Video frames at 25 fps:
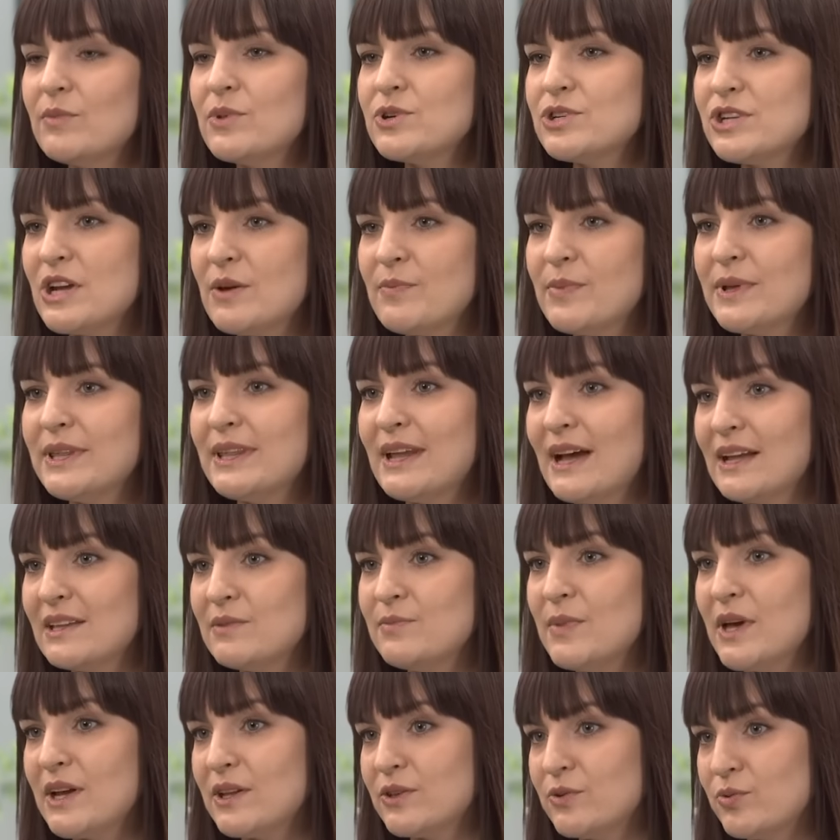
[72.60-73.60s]
możemy
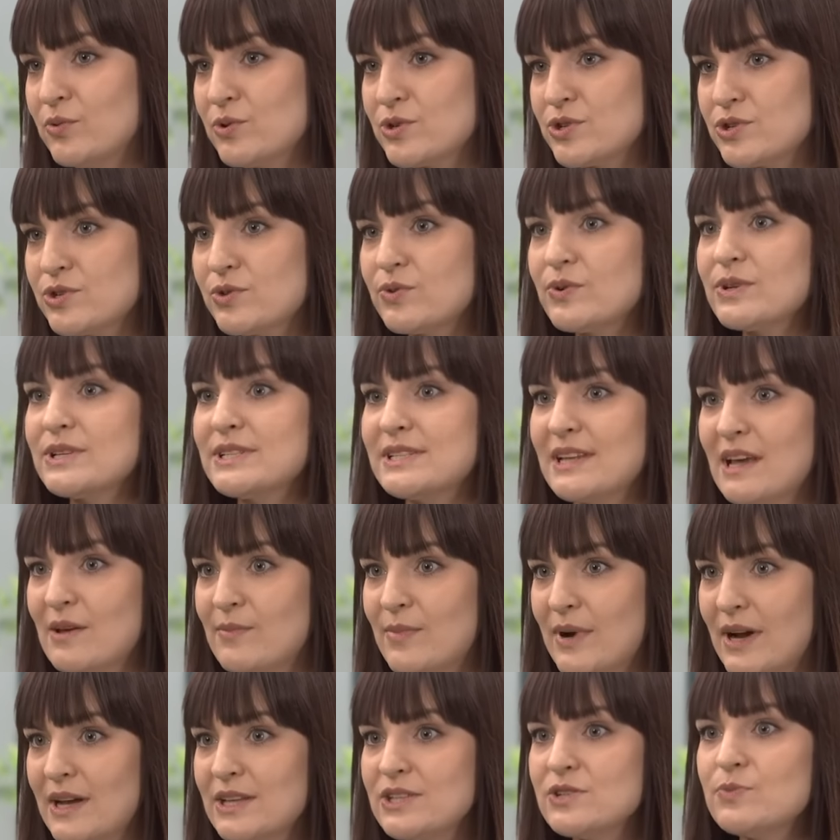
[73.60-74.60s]
nadmiar tłuszczu
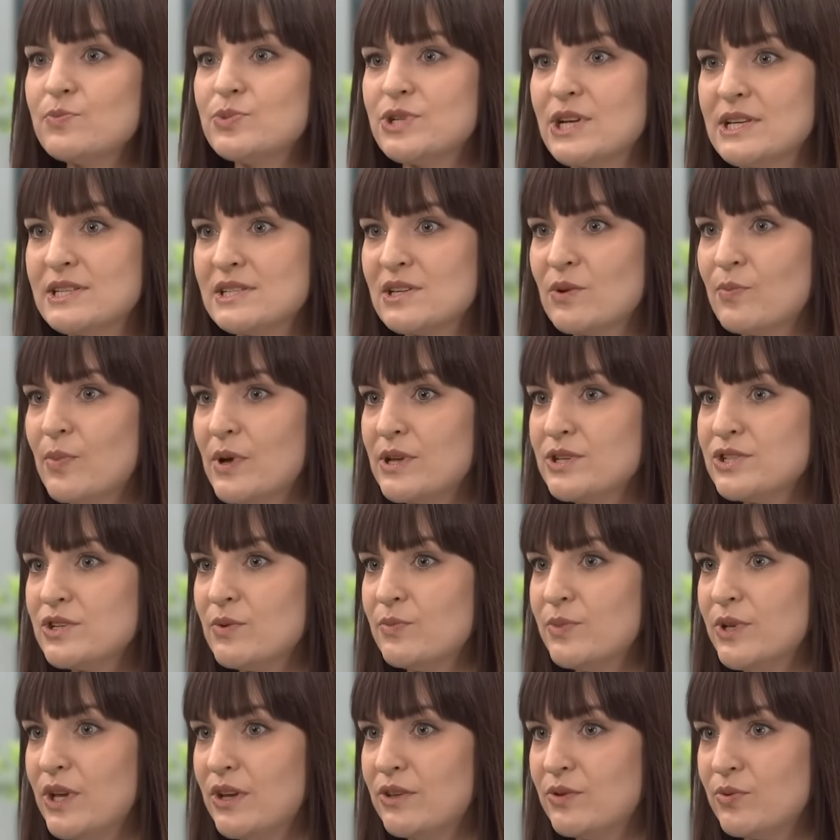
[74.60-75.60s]
zebrać, przez co
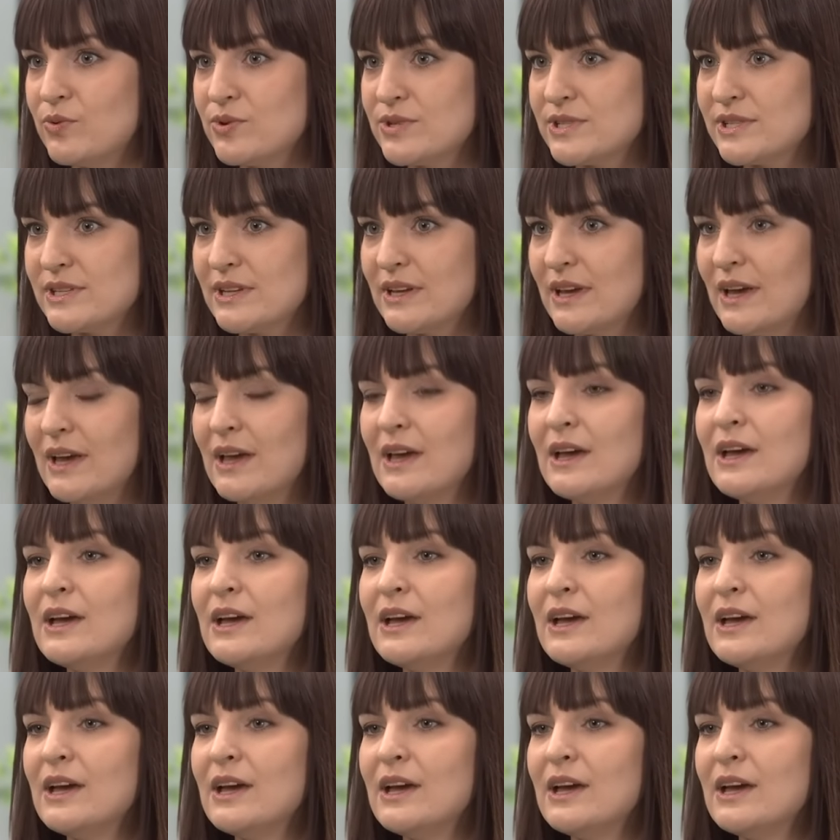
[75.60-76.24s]
będzie mniej tłusty.